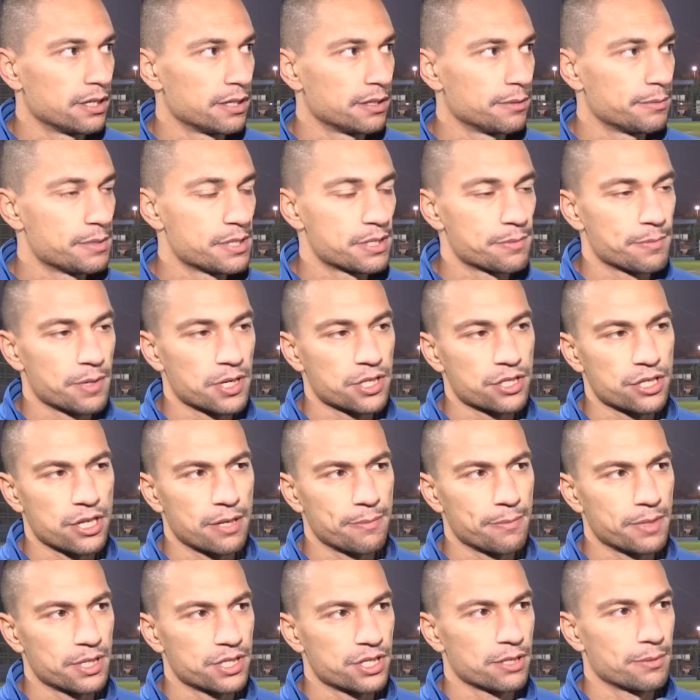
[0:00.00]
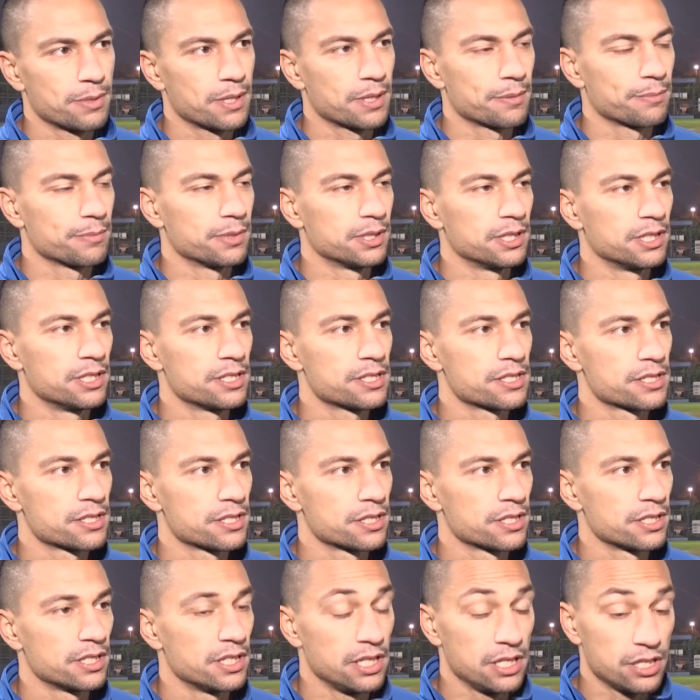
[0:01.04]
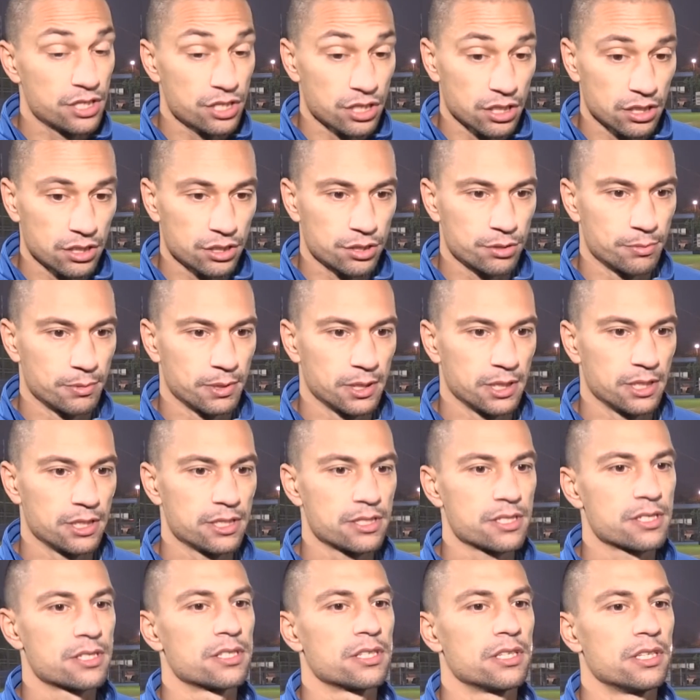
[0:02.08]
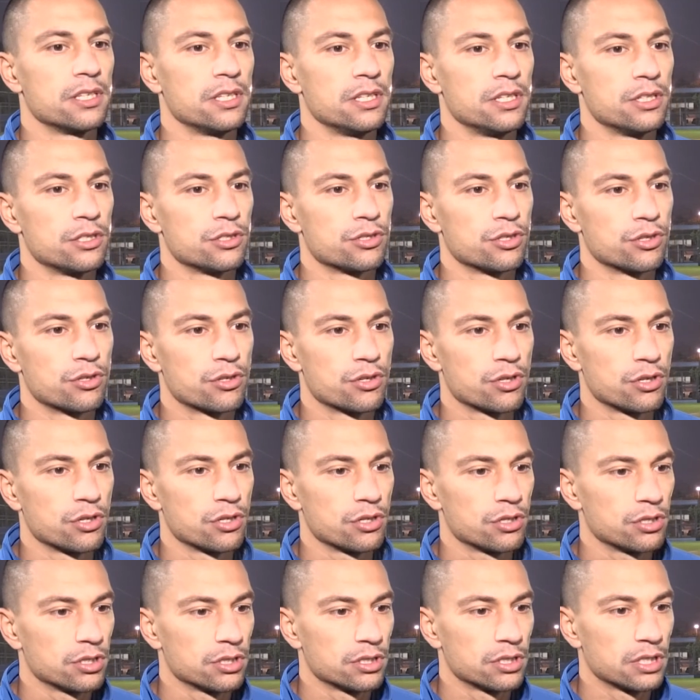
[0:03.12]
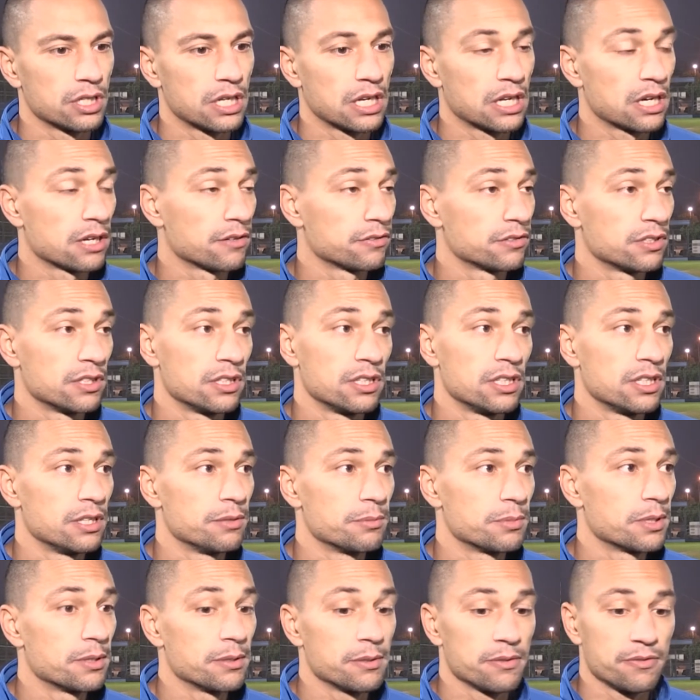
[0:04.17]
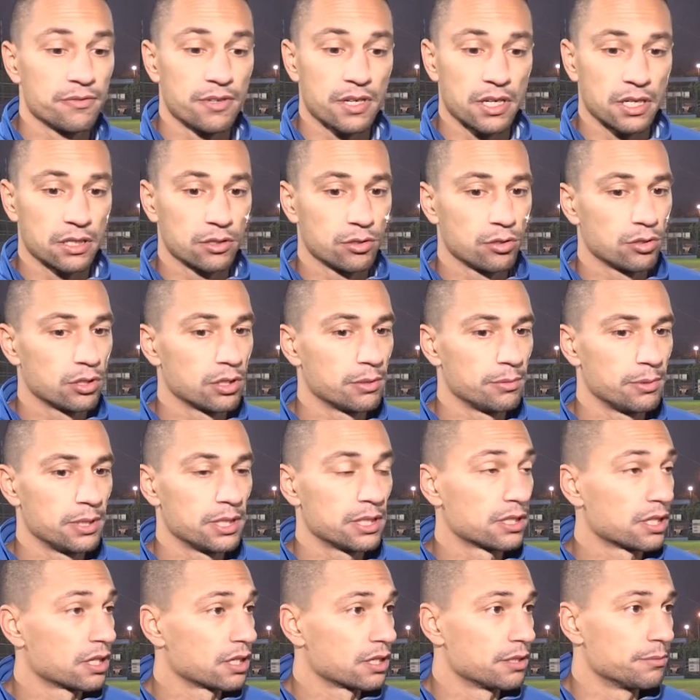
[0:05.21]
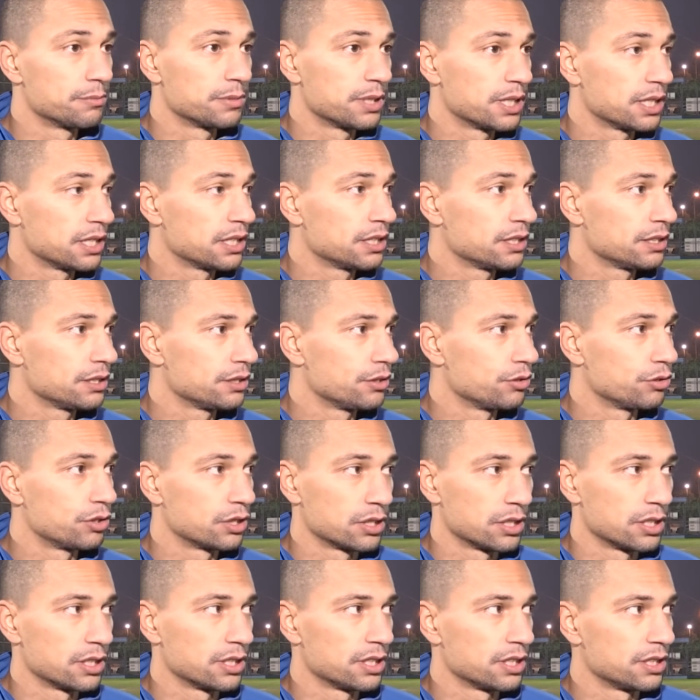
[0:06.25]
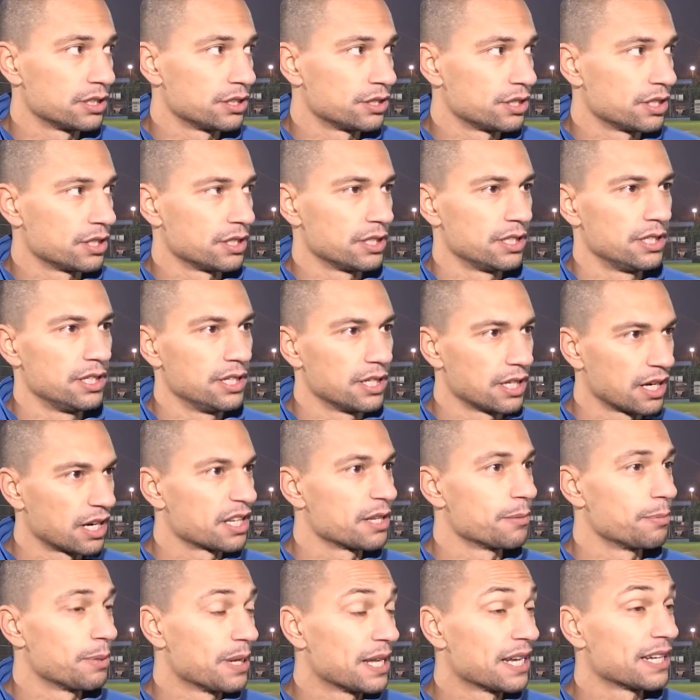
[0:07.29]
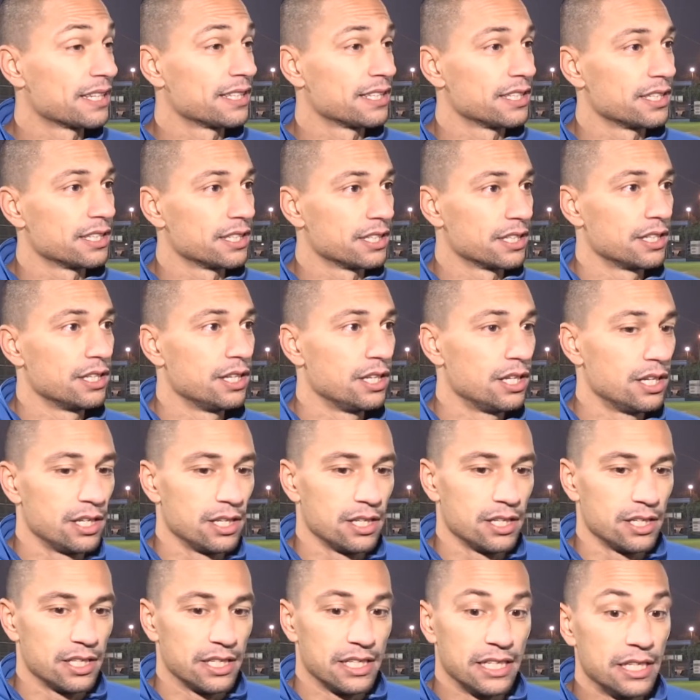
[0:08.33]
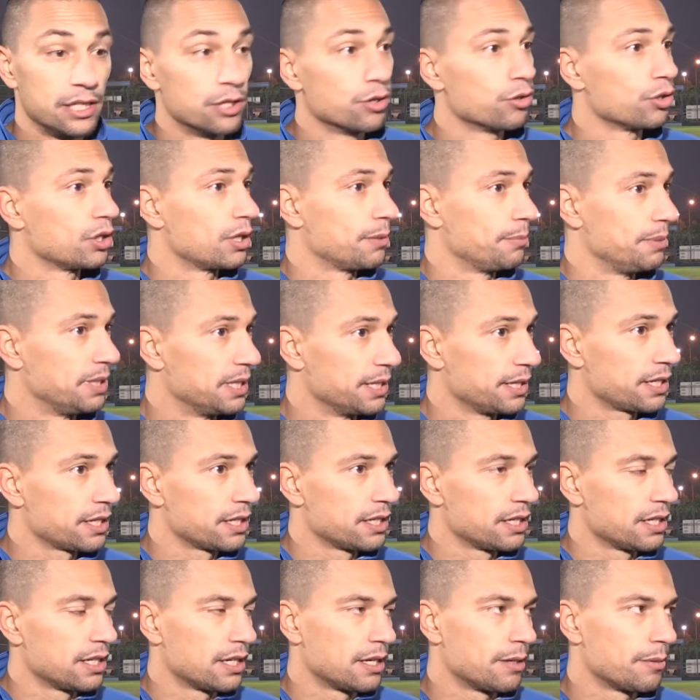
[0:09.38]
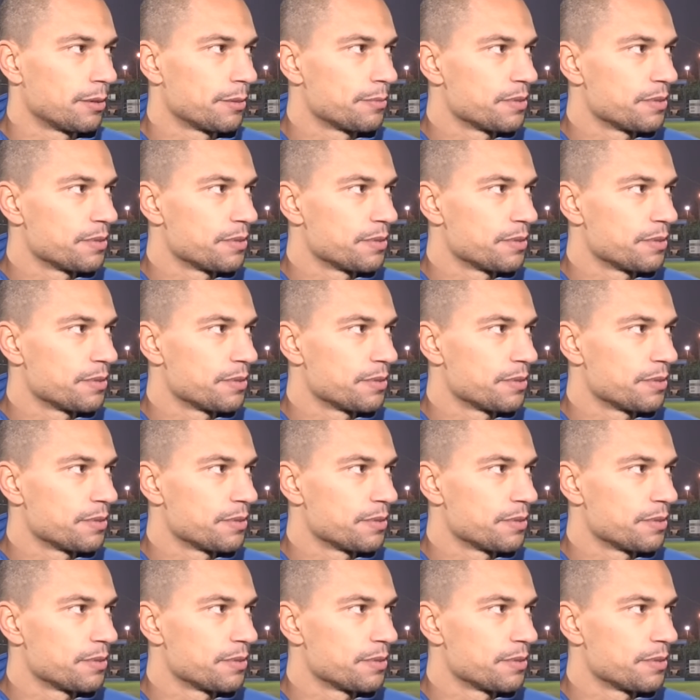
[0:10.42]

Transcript: Biz maçtan maça bakmalıyız, iyi çalışmalıyız. Çünkü her hafta dediğim gibi farklı olabilir. Takımda öte, e, işte rakipler de iyi olabilir. Ama